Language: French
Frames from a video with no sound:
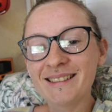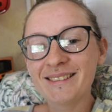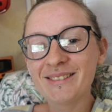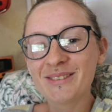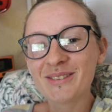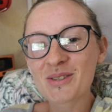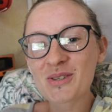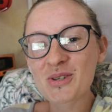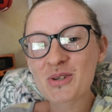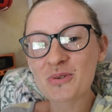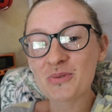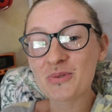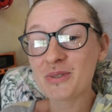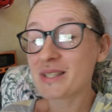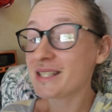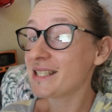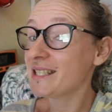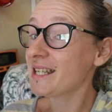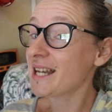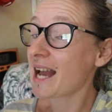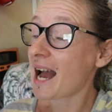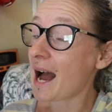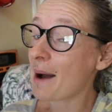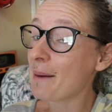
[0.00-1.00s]
Donc je vous
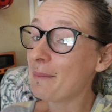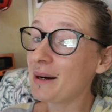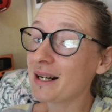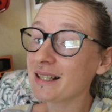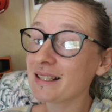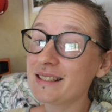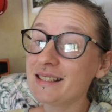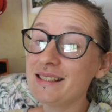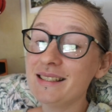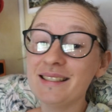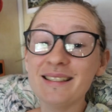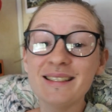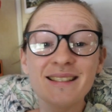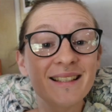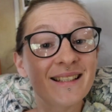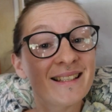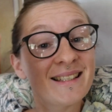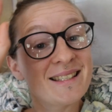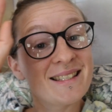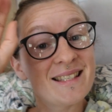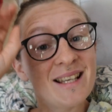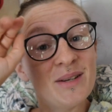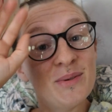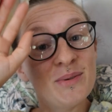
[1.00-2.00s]
dis à mardi
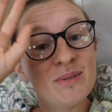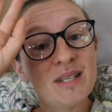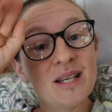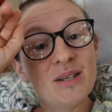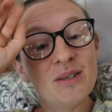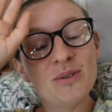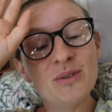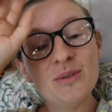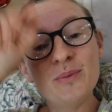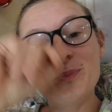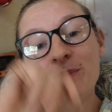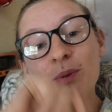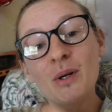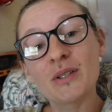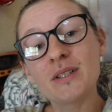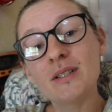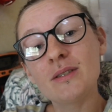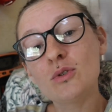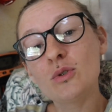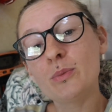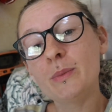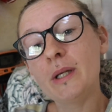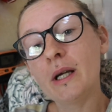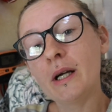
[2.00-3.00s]
Salut salut,
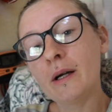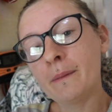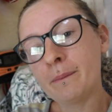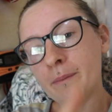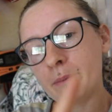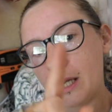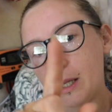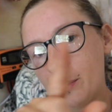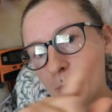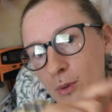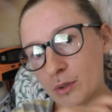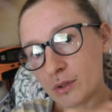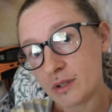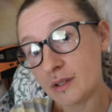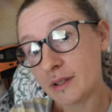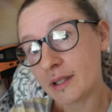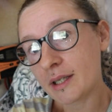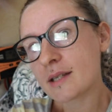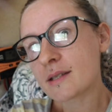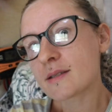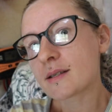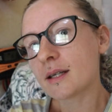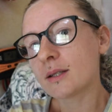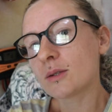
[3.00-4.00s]
portez-vous bien et portez une
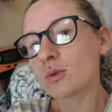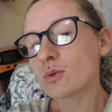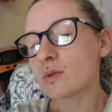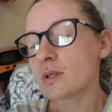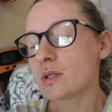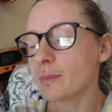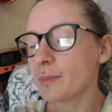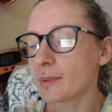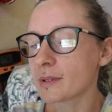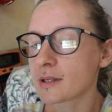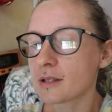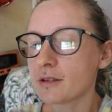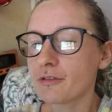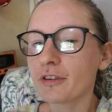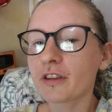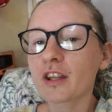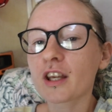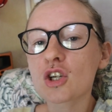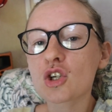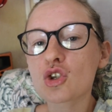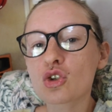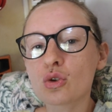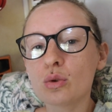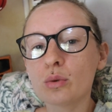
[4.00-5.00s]
casquette aussi parce qu'il fait
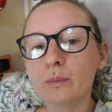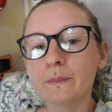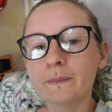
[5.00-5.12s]
très chaud.